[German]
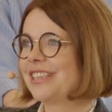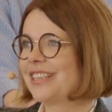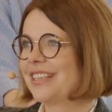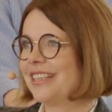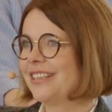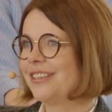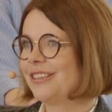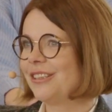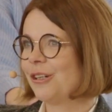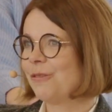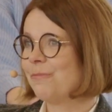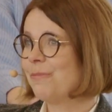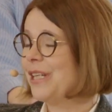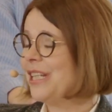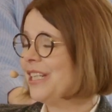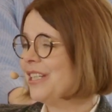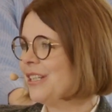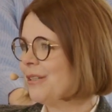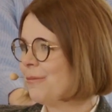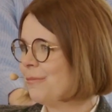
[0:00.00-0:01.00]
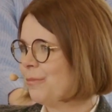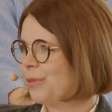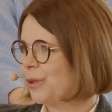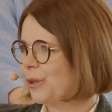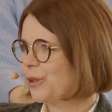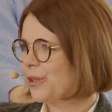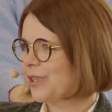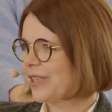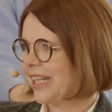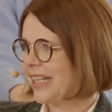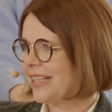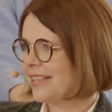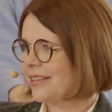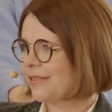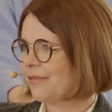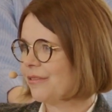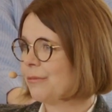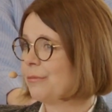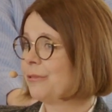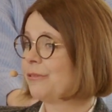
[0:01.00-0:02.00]
sind noch mitten im
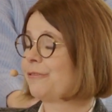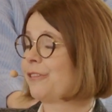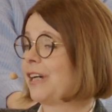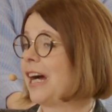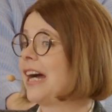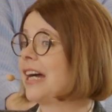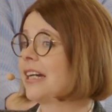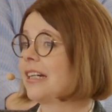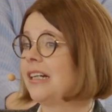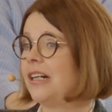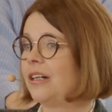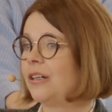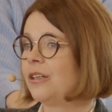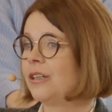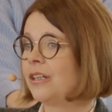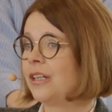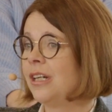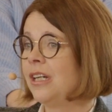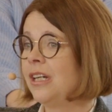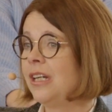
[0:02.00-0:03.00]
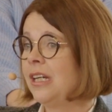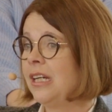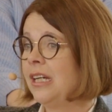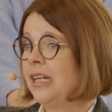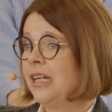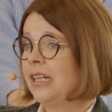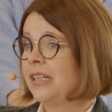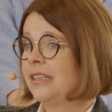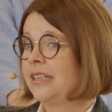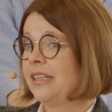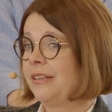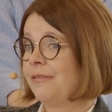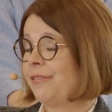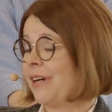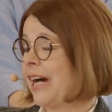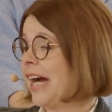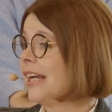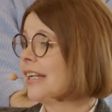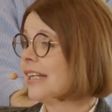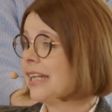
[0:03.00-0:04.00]
Prozess. Wir befragen auch die
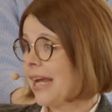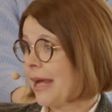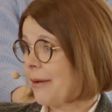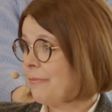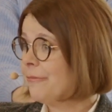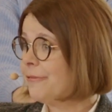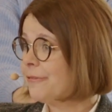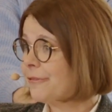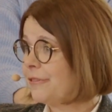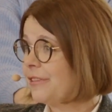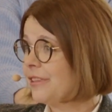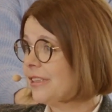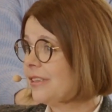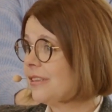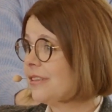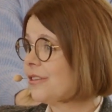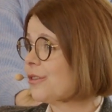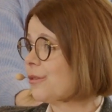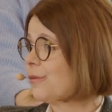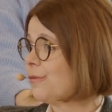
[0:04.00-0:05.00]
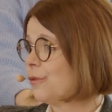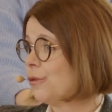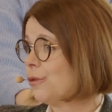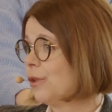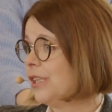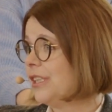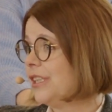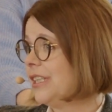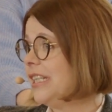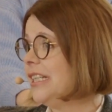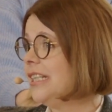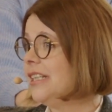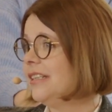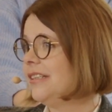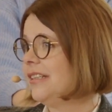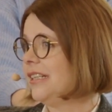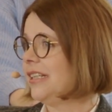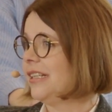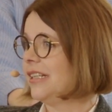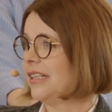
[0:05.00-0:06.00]
Wahlkämpfenden, sowohl die,
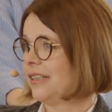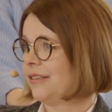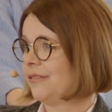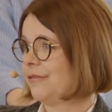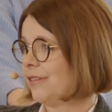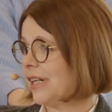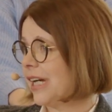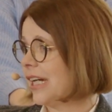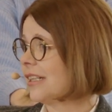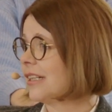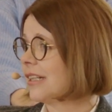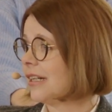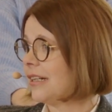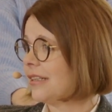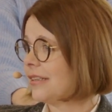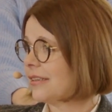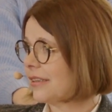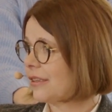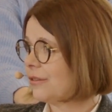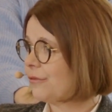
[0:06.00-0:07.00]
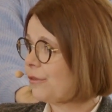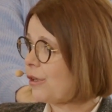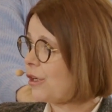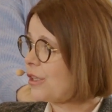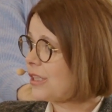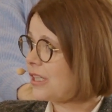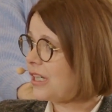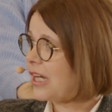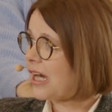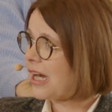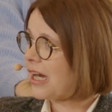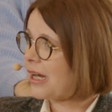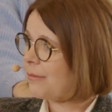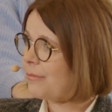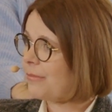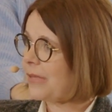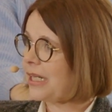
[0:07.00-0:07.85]
die ihren Wahlkreis gewonnen haben,